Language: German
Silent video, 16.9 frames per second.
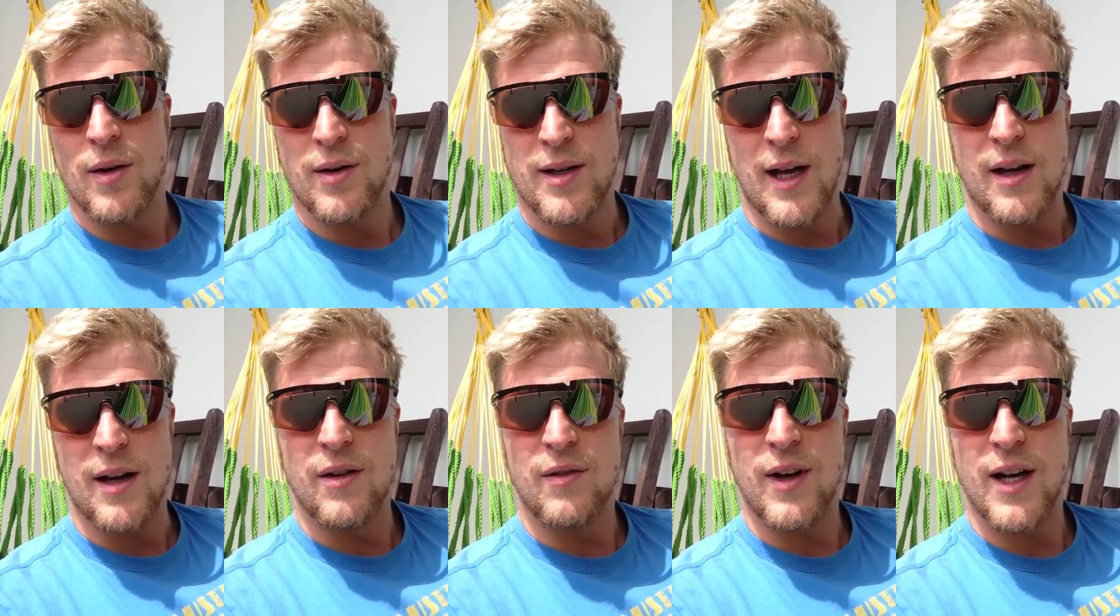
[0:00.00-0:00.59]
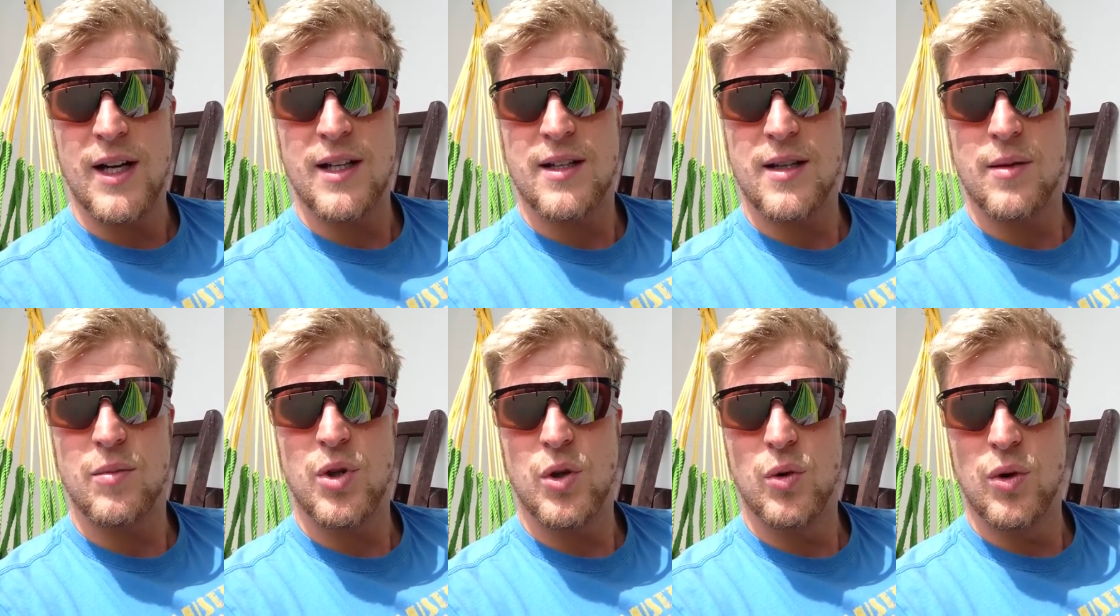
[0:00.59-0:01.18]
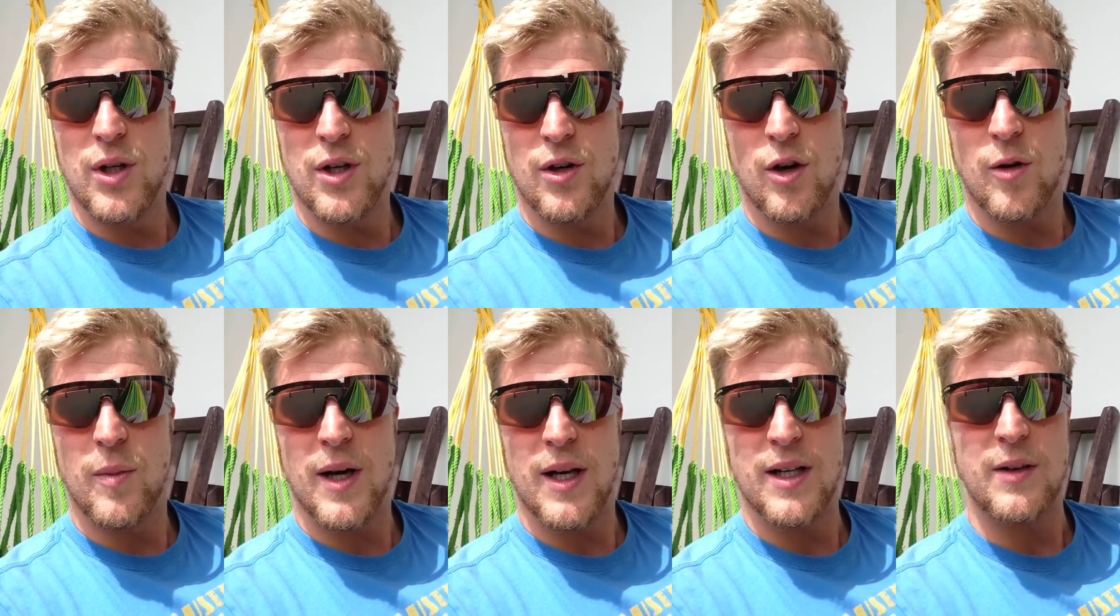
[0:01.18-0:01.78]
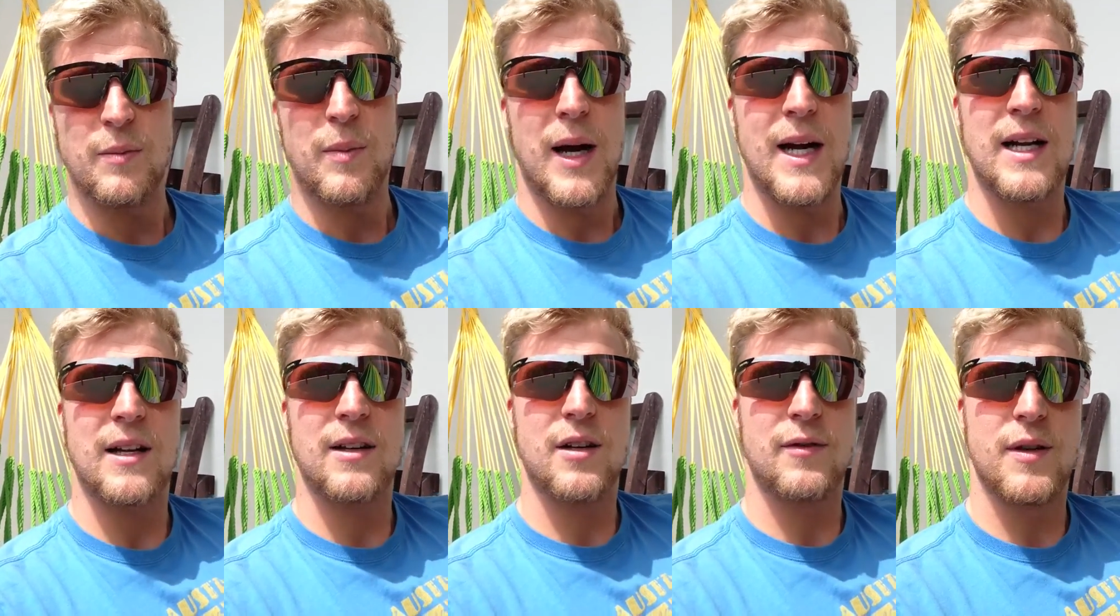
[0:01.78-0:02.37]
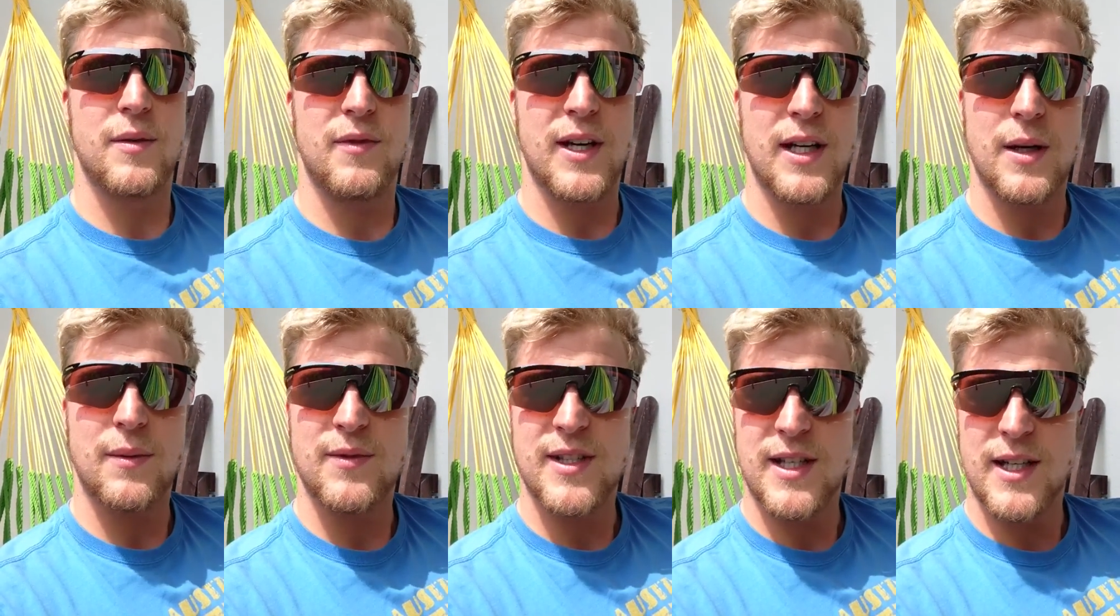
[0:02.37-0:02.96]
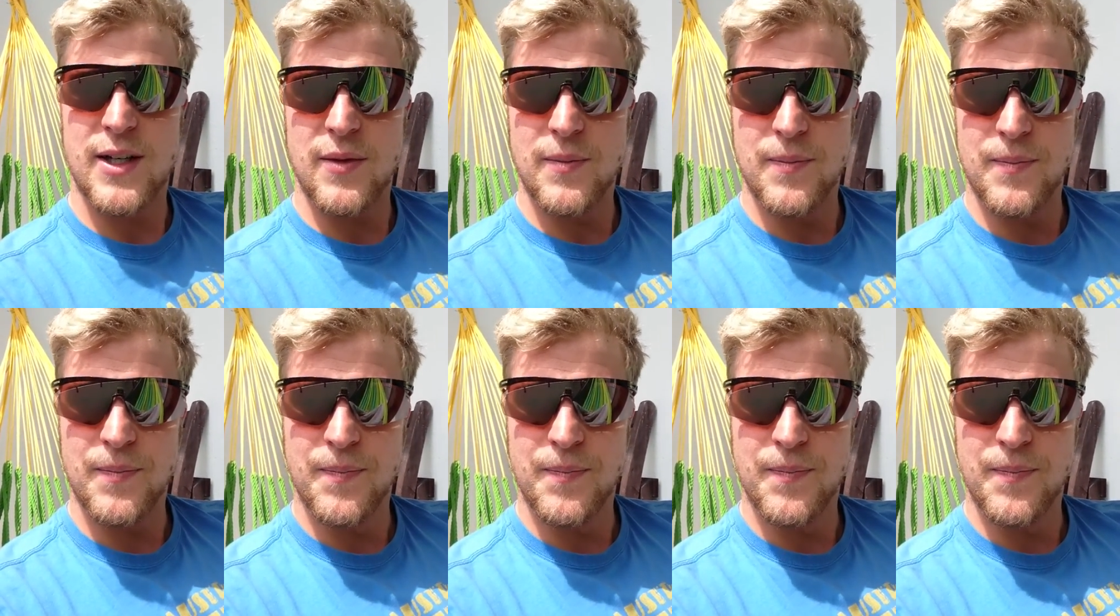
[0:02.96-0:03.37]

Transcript: Dann werde ich im Juli nochmal in Mailand auf einem Wettkampf sein.